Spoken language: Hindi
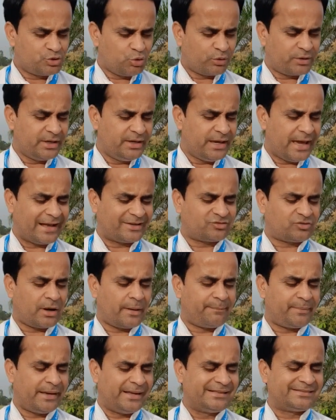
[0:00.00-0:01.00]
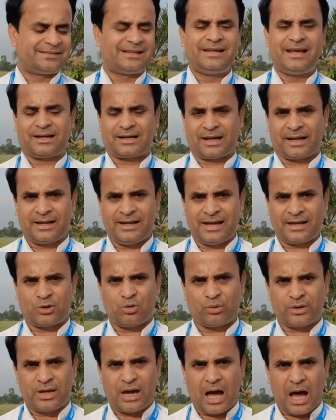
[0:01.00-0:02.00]
जो कि एक्स्ट्रा पे इसलिए करने हैं
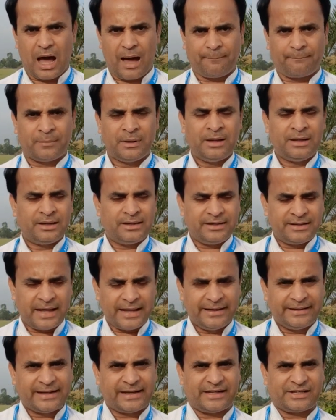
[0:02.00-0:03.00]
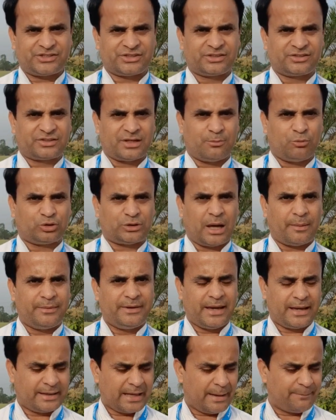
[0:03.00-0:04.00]
क्योंकि आप नई डायरेक्शन के
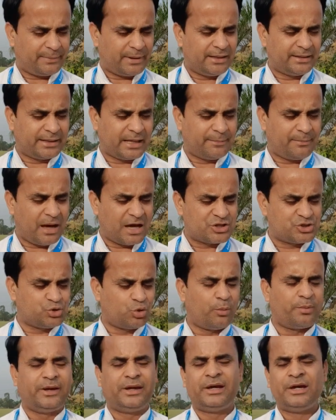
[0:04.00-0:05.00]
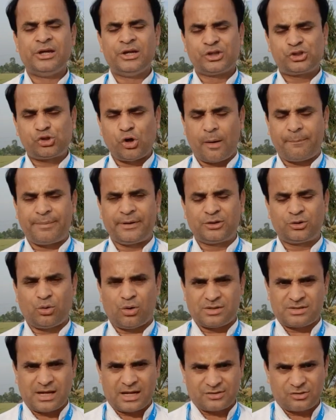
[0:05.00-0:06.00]
मुताबिक अप्रैल के बाद जो भी शॉपिंग
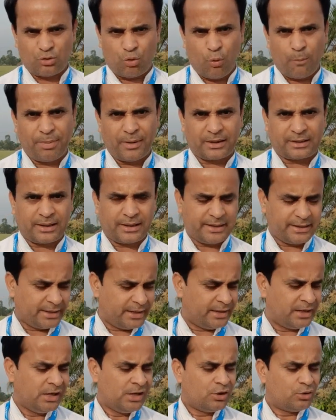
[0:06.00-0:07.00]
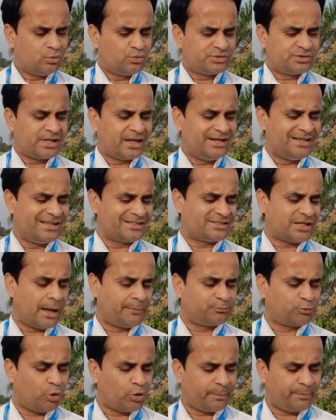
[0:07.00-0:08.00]
2000 से ऊपर करेंगे उसके लिए
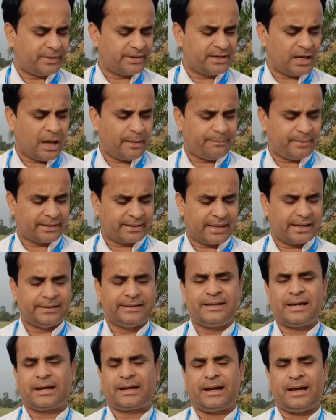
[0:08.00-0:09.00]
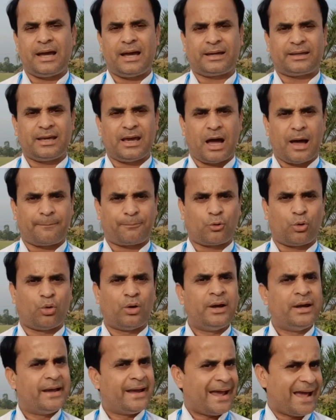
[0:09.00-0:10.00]
साफ तौर पर यहाँ पर कह दिया गया है कि
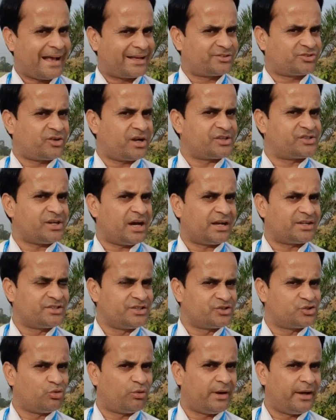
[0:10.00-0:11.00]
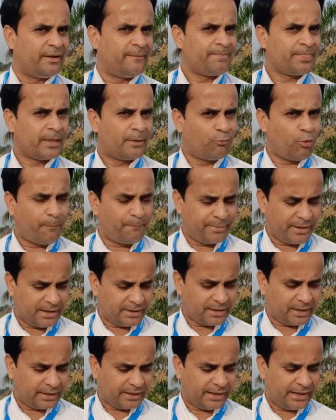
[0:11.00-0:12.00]
आपको एक्स्ट्रा चार्जेस जो हैं वो
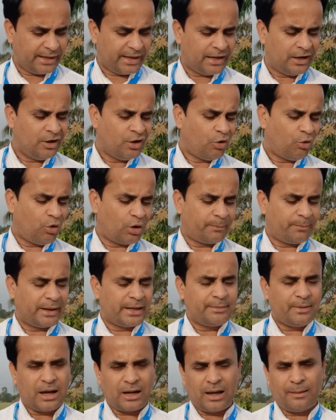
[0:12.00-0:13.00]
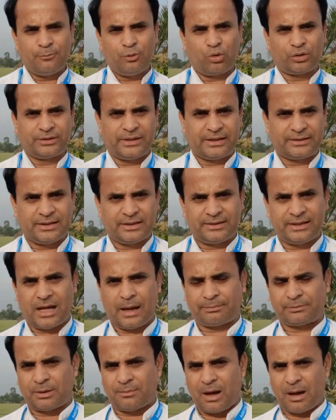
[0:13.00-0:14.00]
पे करने हैं और बड़ी बार हम लोग देखते थे
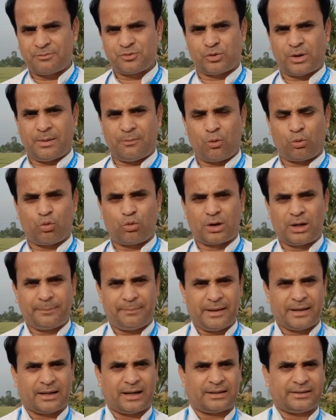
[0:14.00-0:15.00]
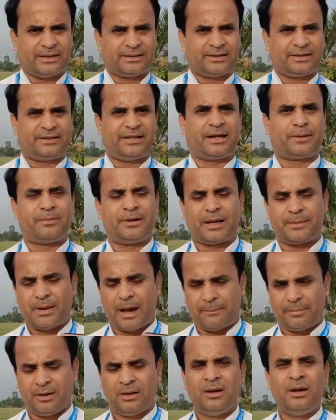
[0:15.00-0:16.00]
आप तमाम जो है वो गूगल पे कर देते थे एक मिनट
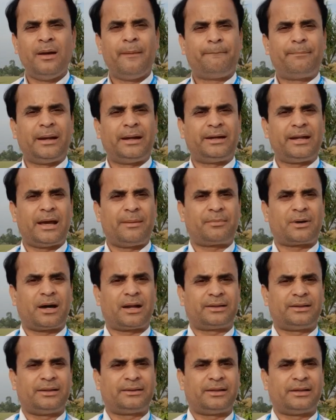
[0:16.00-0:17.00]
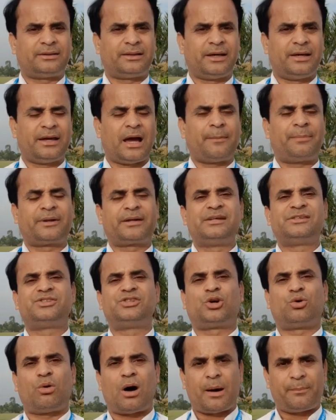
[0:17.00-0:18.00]
में आप पेटीएम कर देते थे या फिर
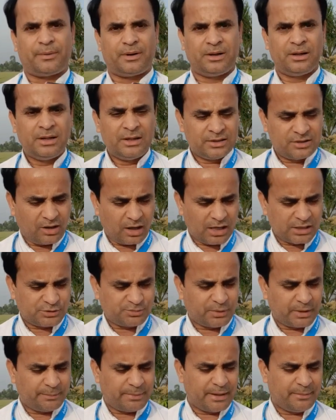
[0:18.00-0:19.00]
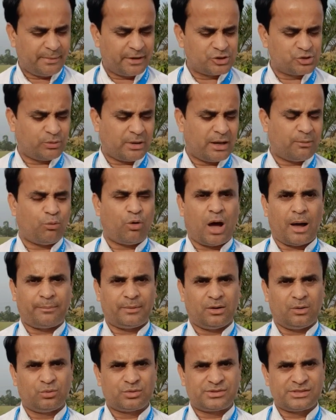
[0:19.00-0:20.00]
किसी को आप ट्रांसफ़र पेमेंट जो है वो
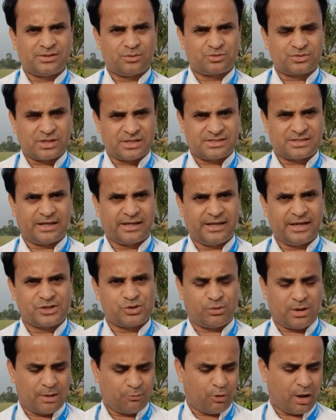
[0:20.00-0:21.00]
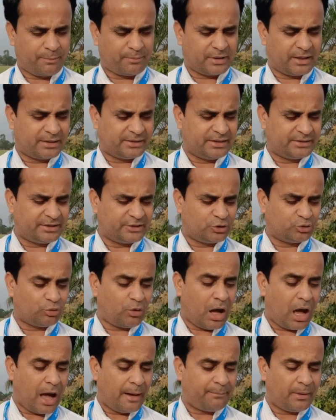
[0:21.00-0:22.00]
आप उसी उसके ज़रिए जो है वो आप कर देते थे
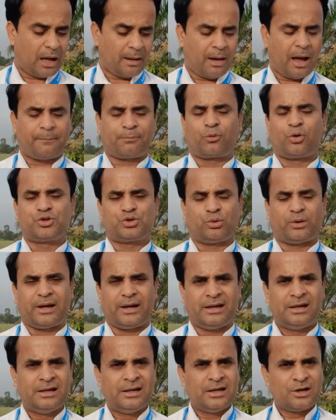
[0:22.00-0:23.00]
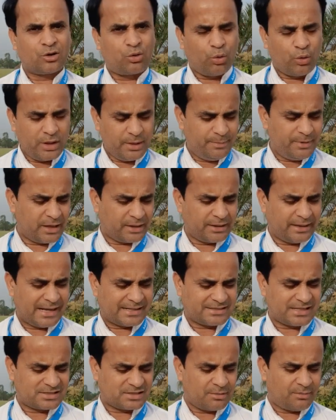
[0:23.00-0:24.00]
तो आप अब आपको जो है कोई भी अगर
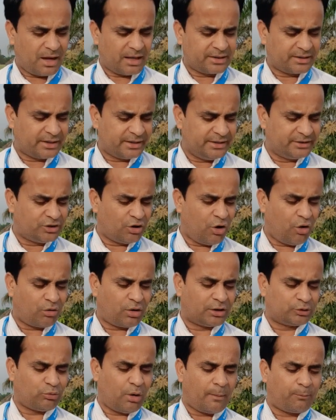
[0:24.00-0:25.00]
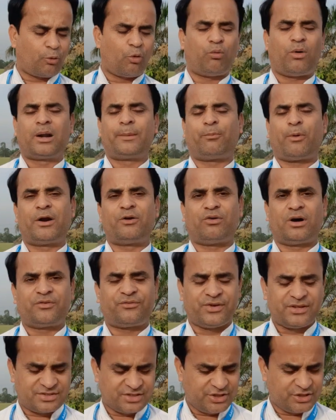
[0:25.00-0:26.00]
ऐसा सामान खरीदना होगा तो आपको
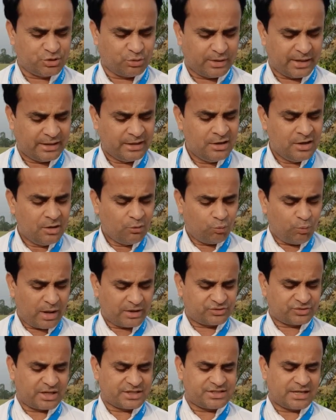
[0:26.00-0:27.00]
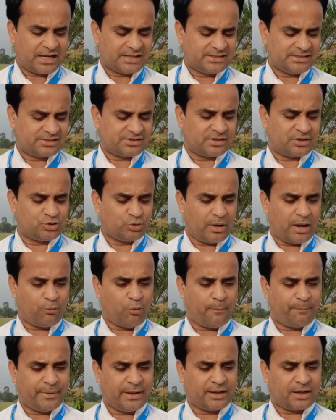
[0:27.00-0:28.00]
वन फीसदी जो है वो एक्स्ट्रा चार्जेस जो है
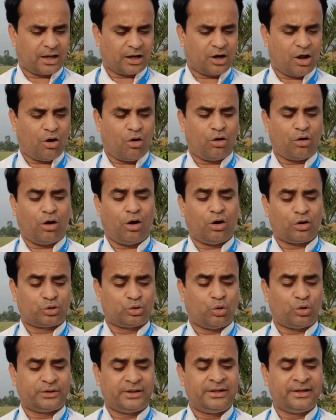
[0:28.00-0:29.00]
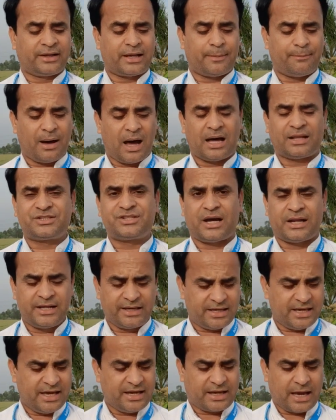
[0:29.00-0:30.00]
वो पे करना होगा और दो दिन के बाद
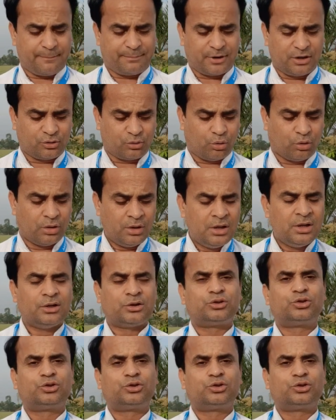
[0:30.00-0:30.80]
यानी कि एक अप्रैल को